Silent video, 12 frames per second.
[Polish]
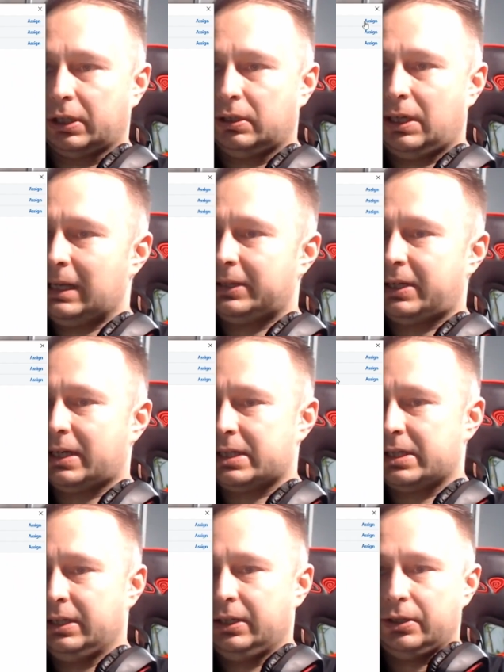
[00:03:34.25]
No ale teraz,
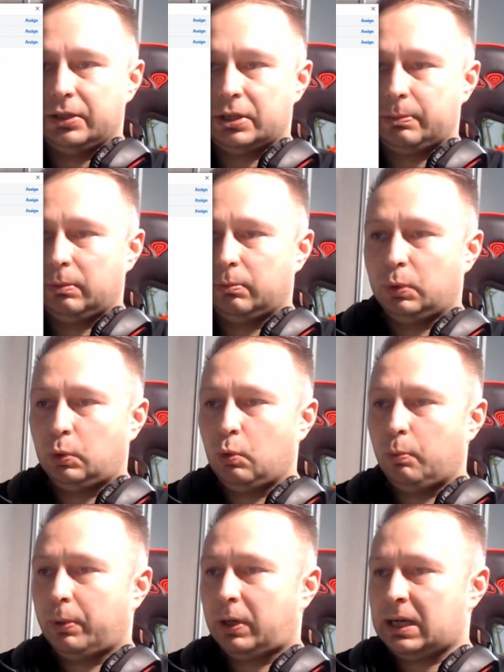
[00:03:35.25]
żebym mógł
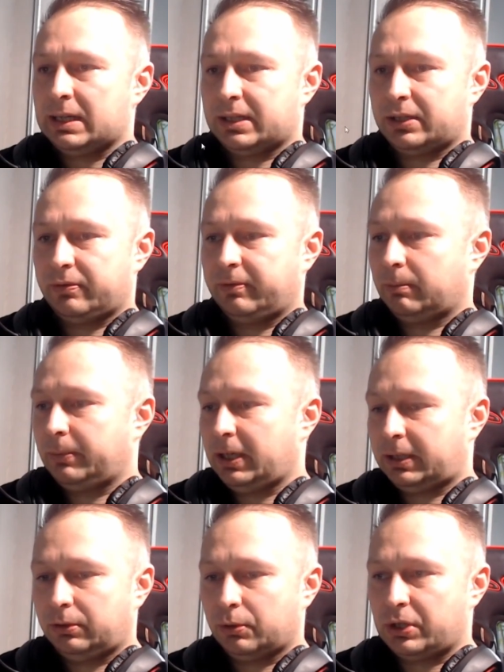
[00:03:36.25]
pokazać Wam,
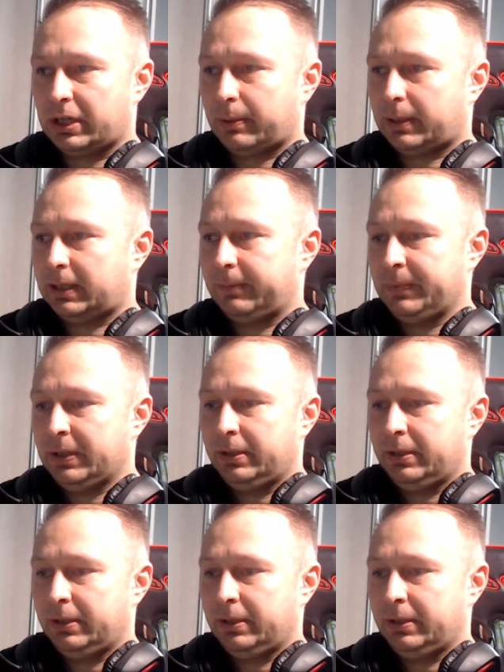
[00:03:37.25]
jak to działa,